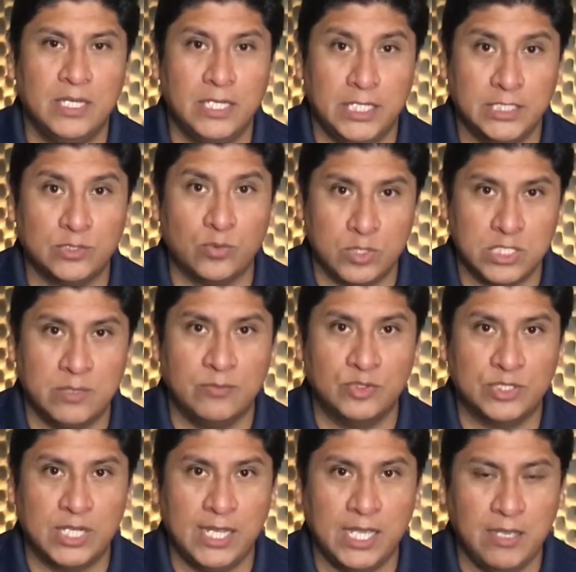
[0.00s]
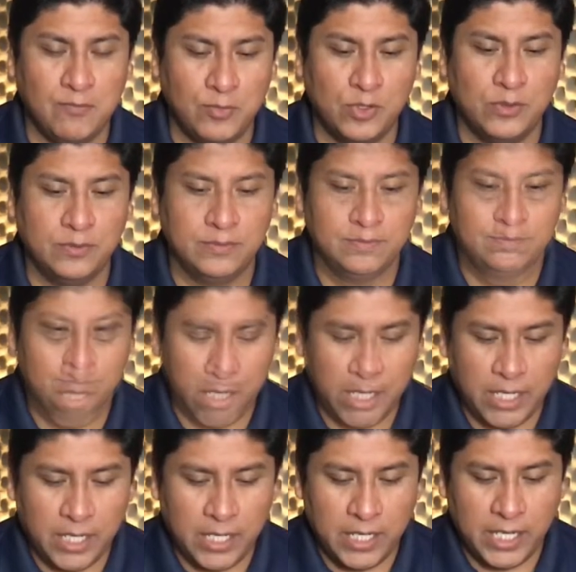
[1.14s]
Escuchemos el ejemplo.
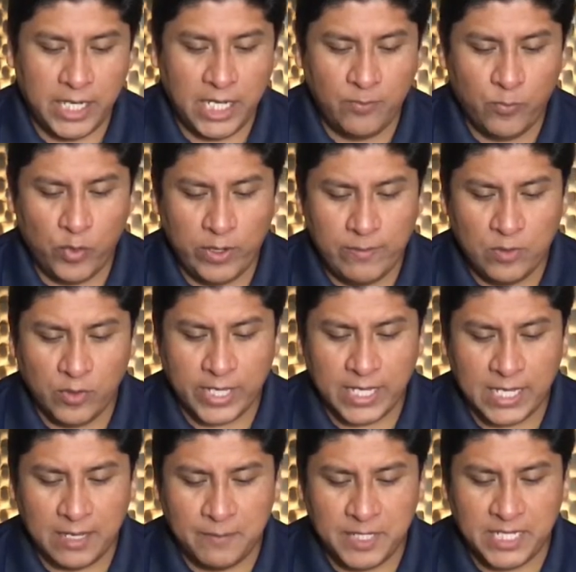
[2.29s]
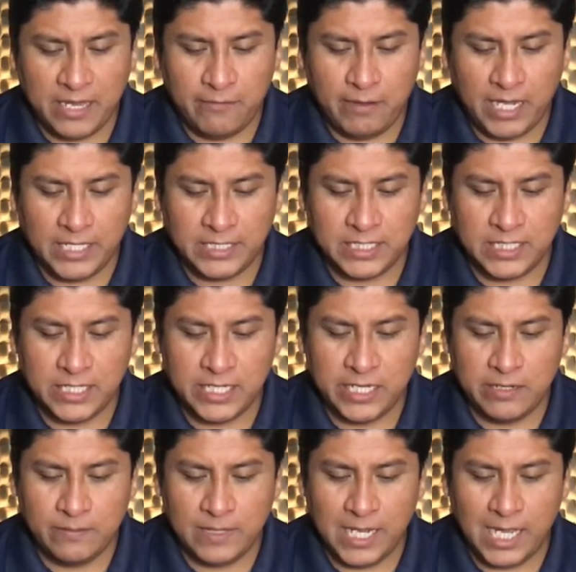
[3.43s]
El pueblo que caminaba en
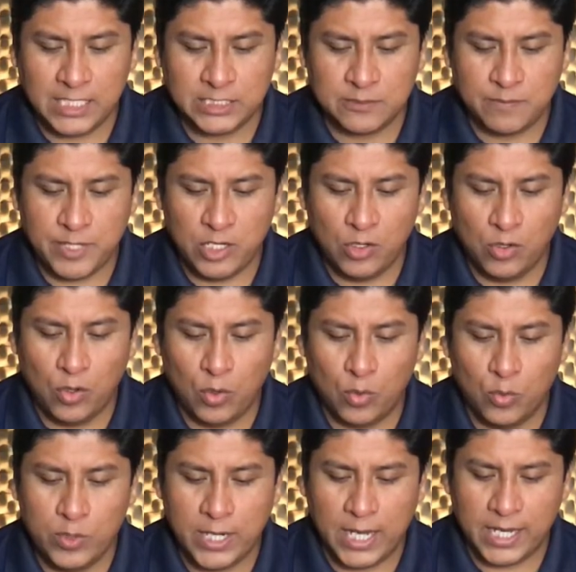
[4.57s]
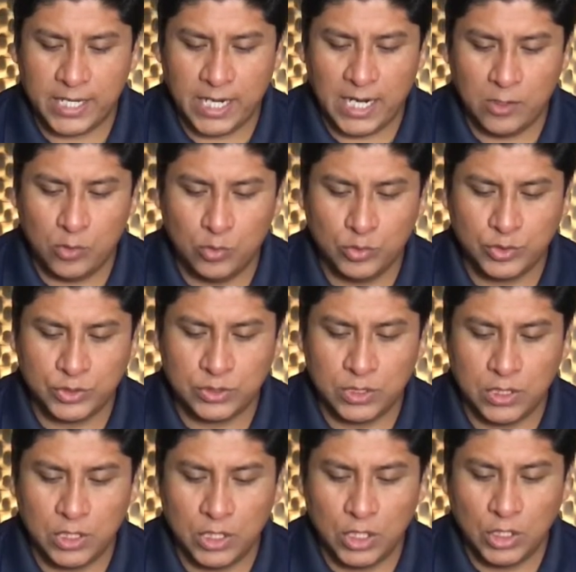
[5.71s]
tinieblas vio una gran luz
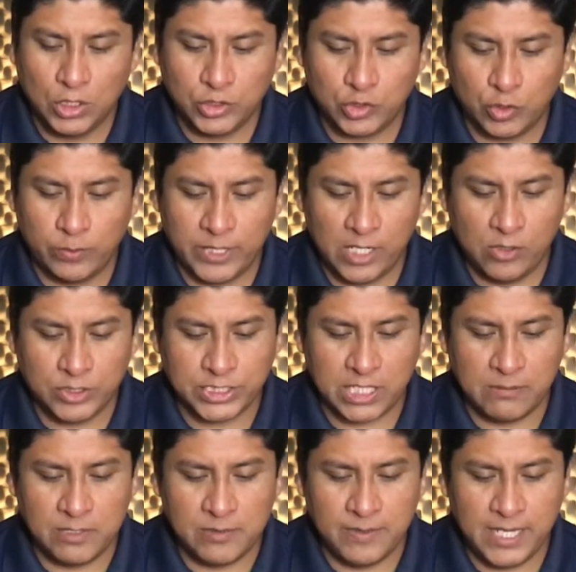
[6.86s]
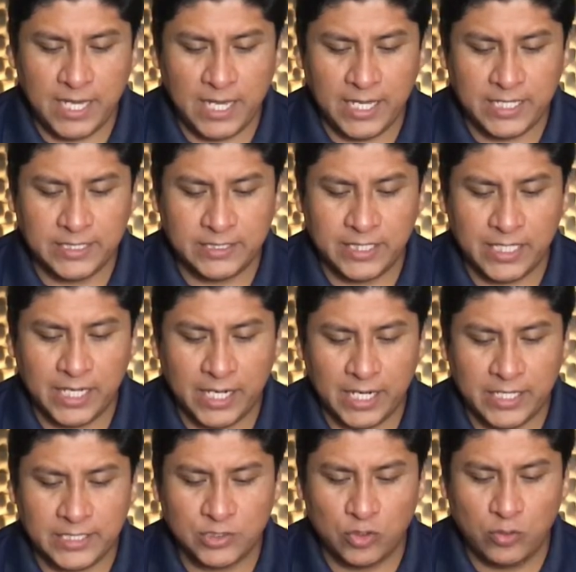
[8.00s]
sobre los que vivían en tierra
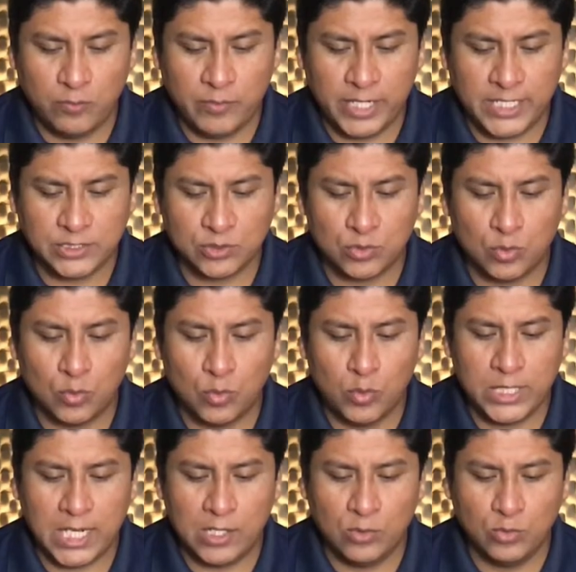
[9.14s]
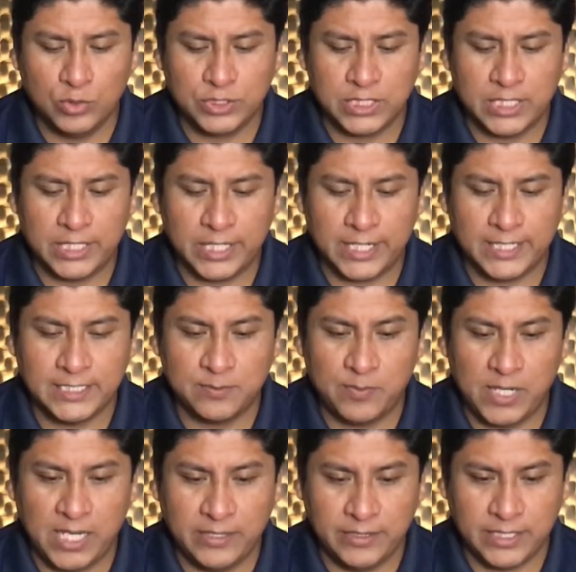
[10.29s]
de sombras, una luz
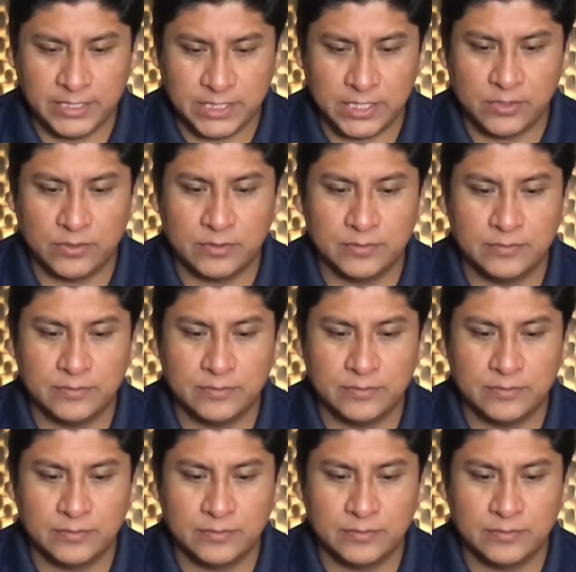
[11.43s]
resplandeció.